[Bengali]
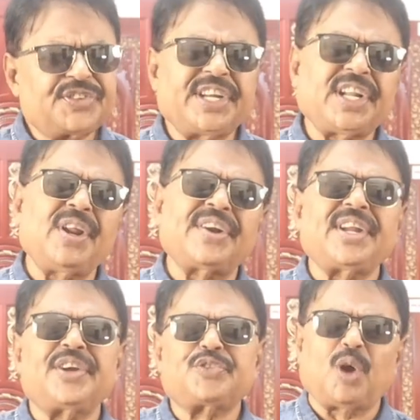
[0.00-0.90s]
সেটার
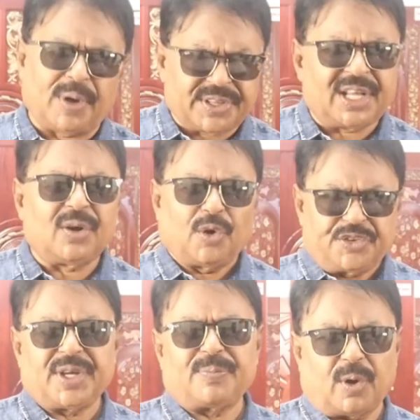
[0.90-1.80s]
একটা সমাধান
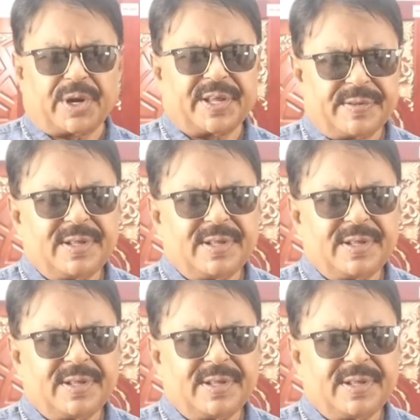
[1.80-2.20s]
হয়েছে পরে